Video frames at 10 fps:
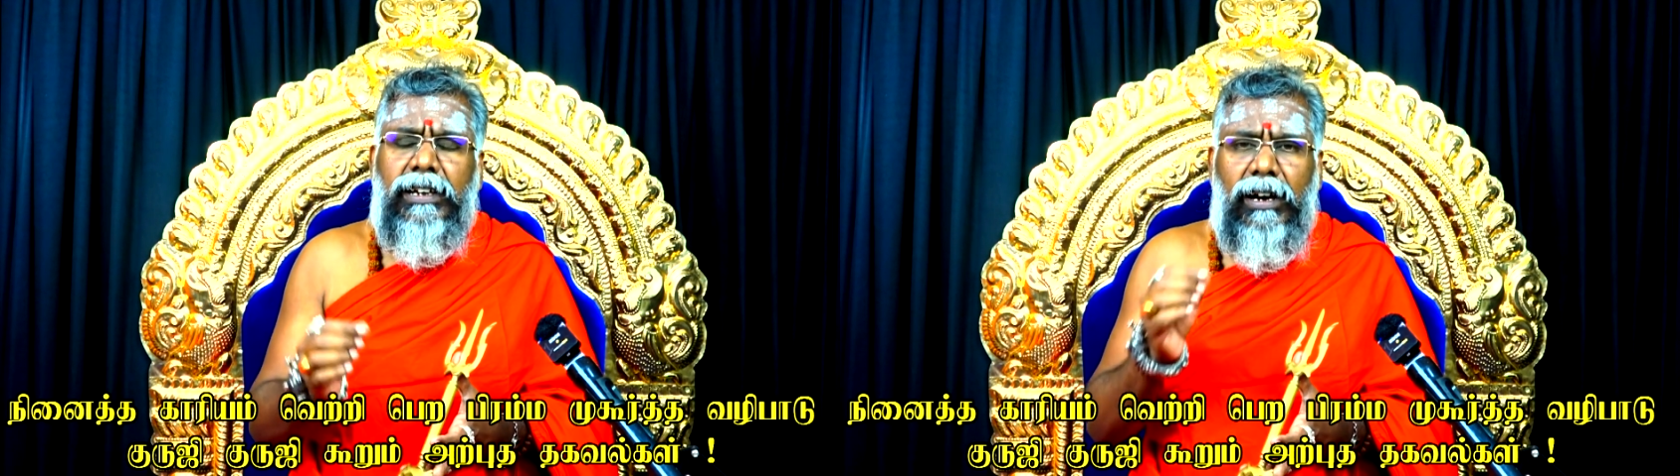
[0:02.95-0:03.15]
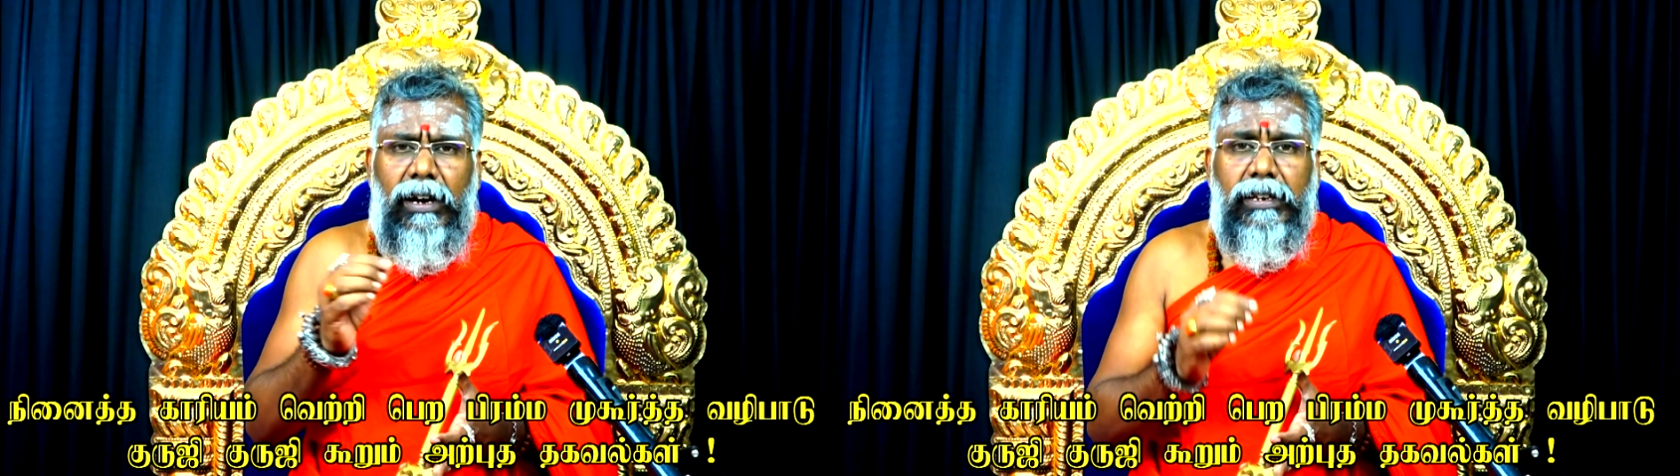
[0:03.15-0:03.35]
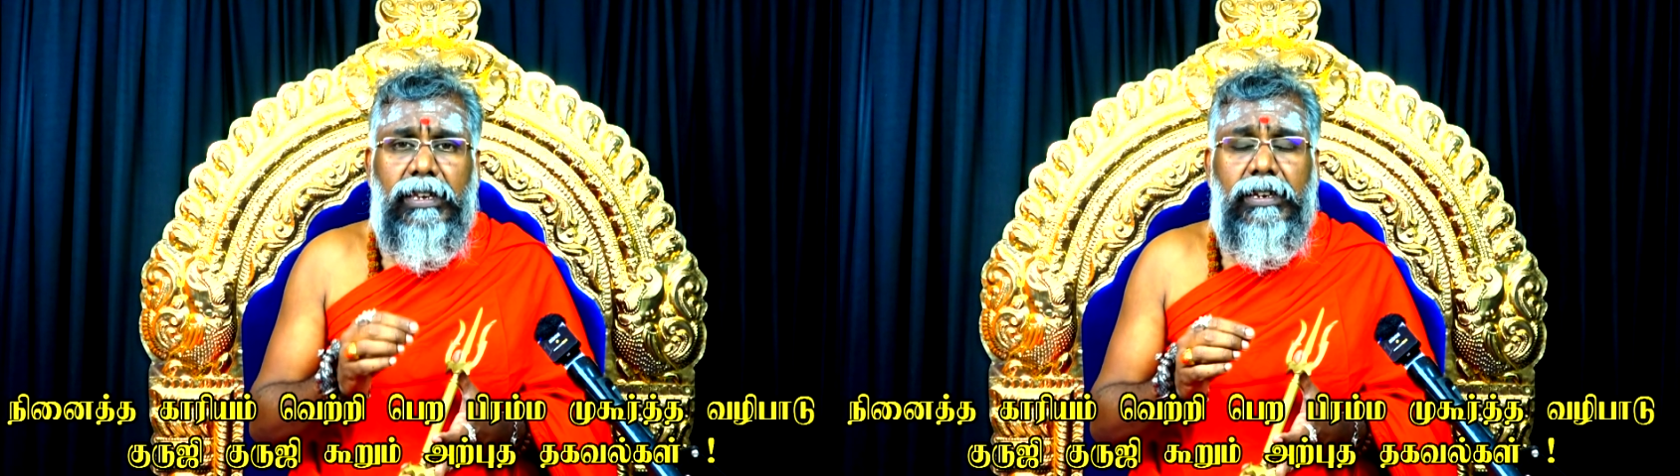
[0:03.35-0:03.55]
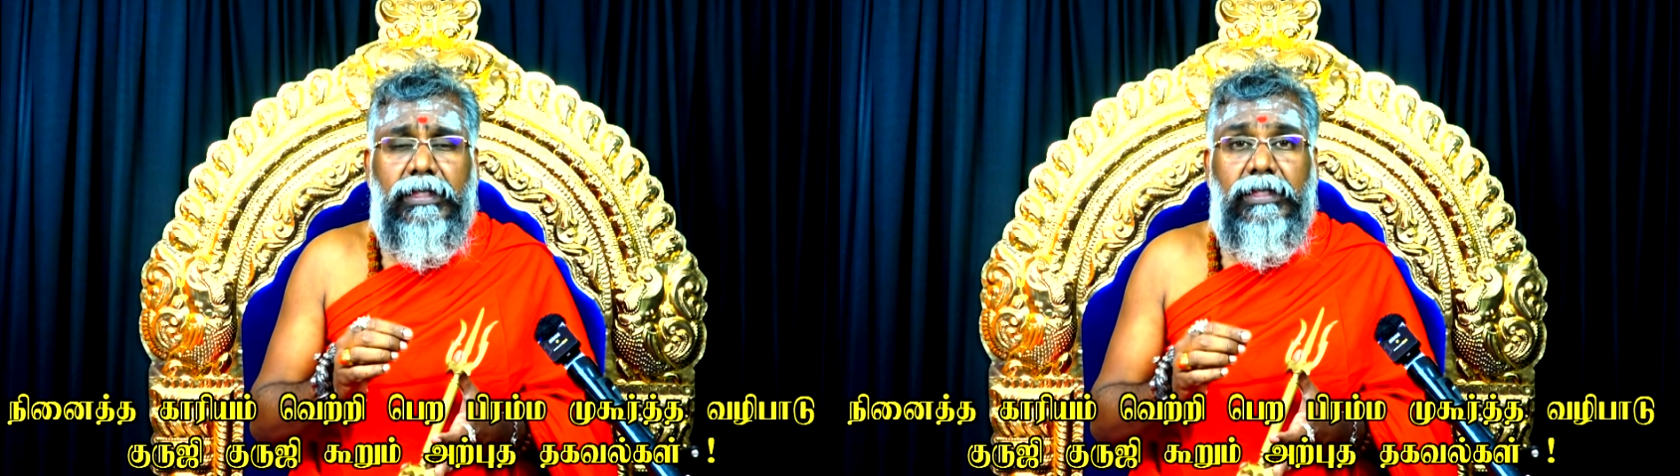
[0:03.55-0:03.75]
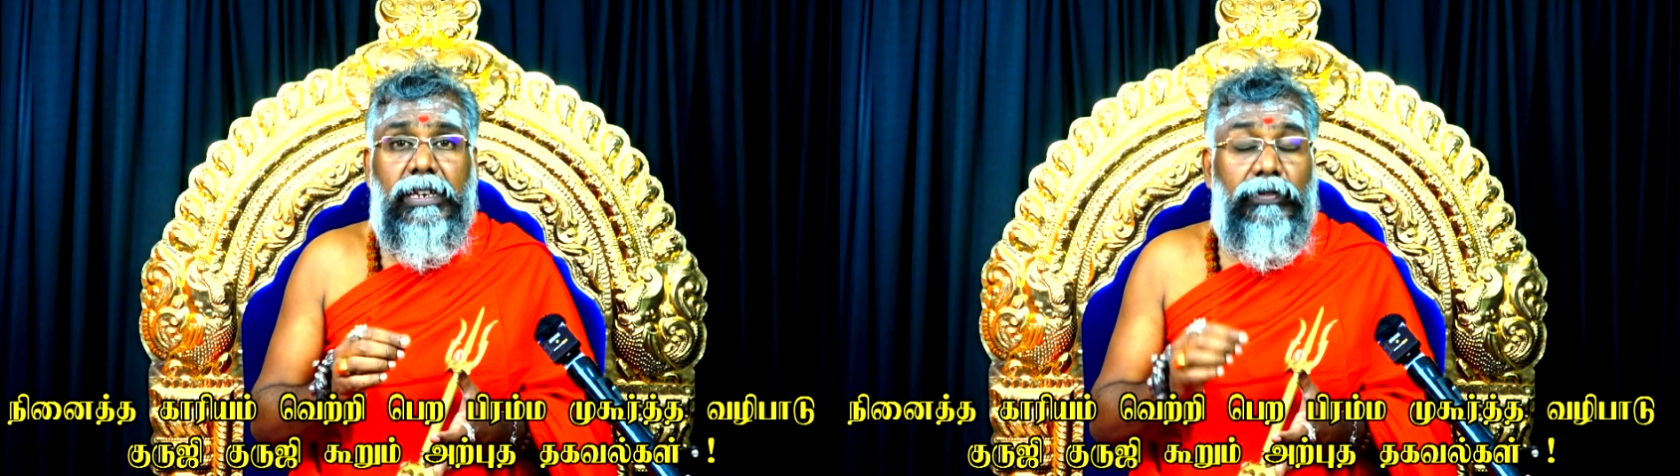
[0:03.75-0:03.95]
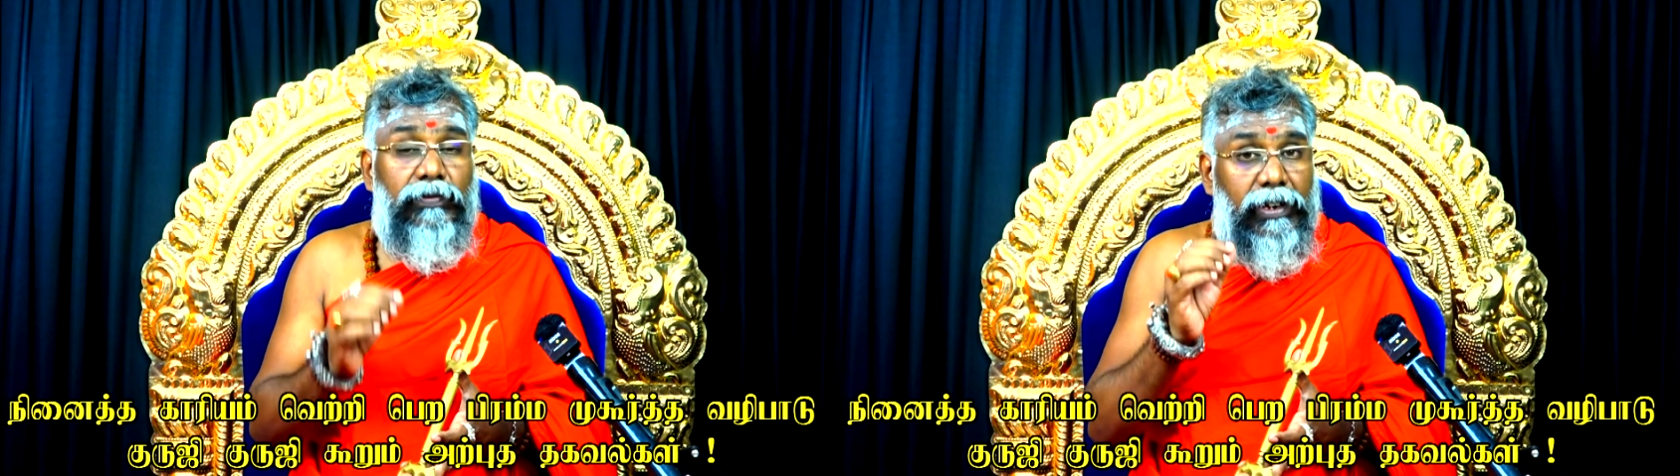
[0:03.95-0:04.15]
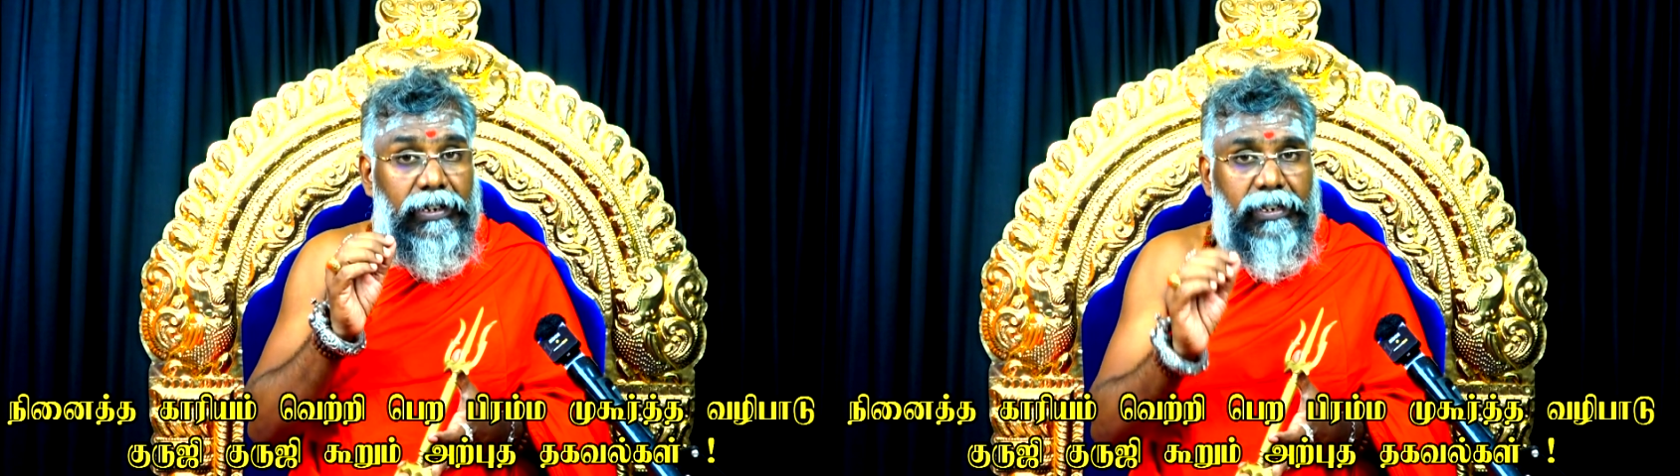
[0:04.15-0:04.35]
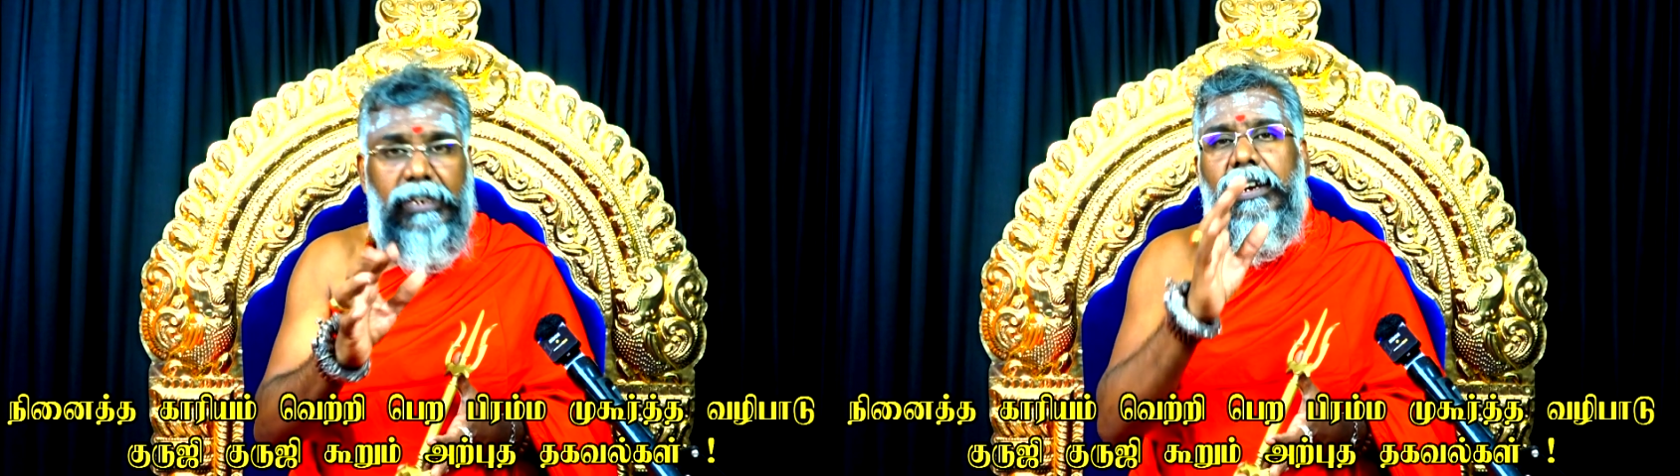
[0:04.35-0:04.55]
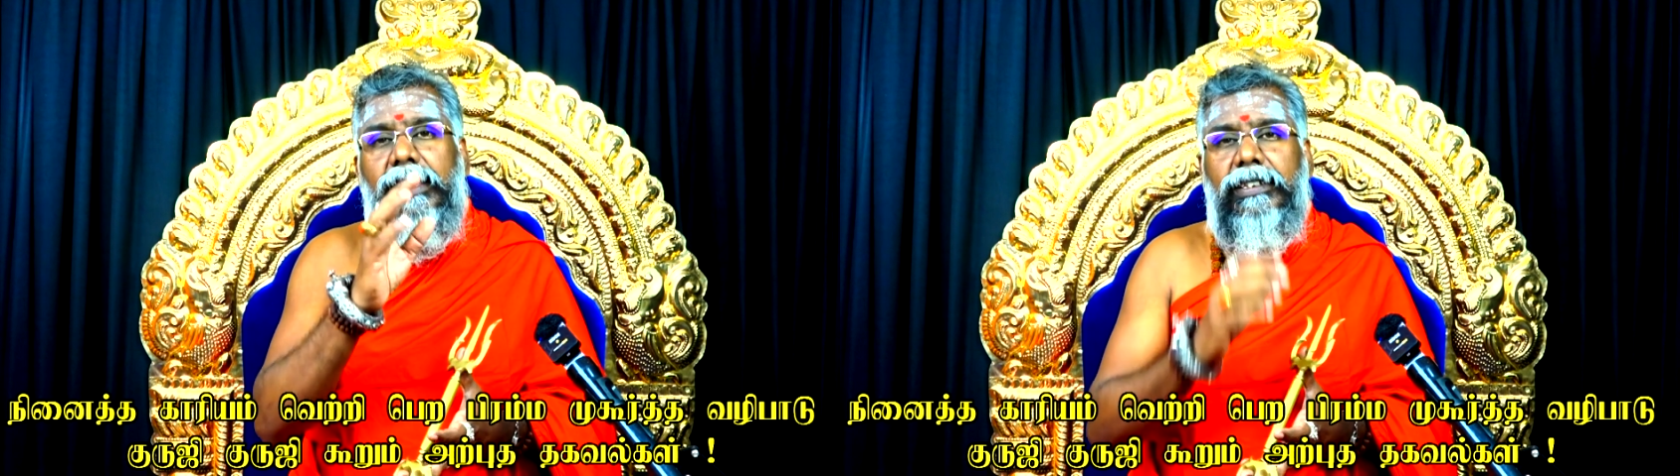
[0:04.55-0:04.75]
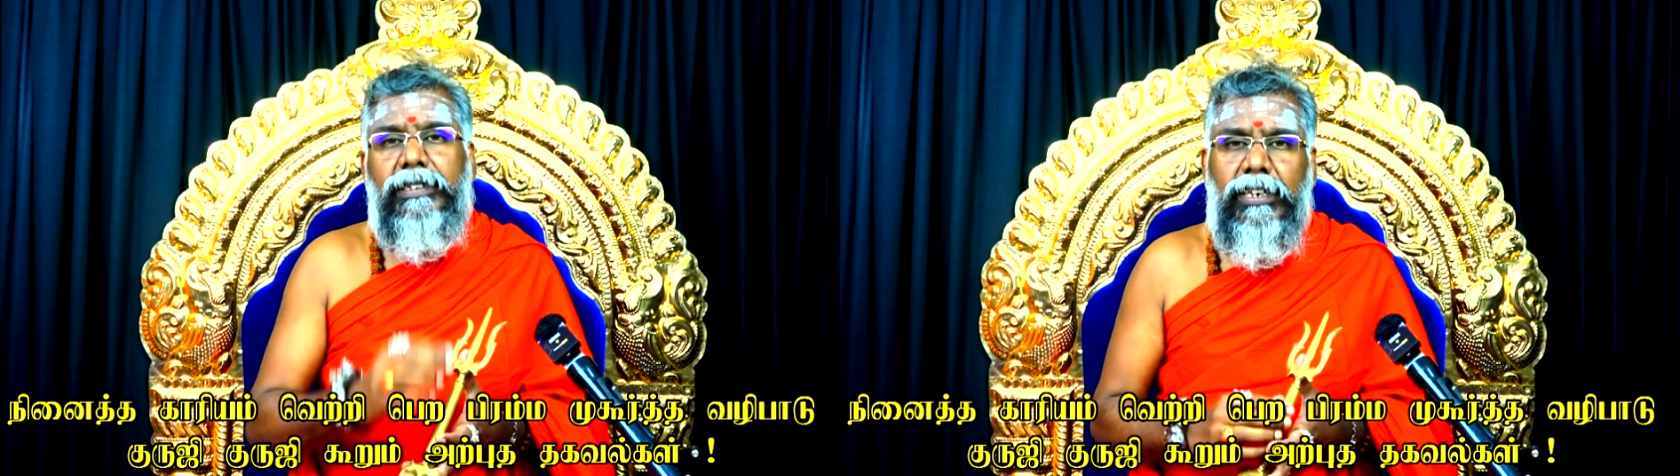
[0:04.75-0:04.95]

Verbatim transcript: காரியத்தை வெற்றி அடைய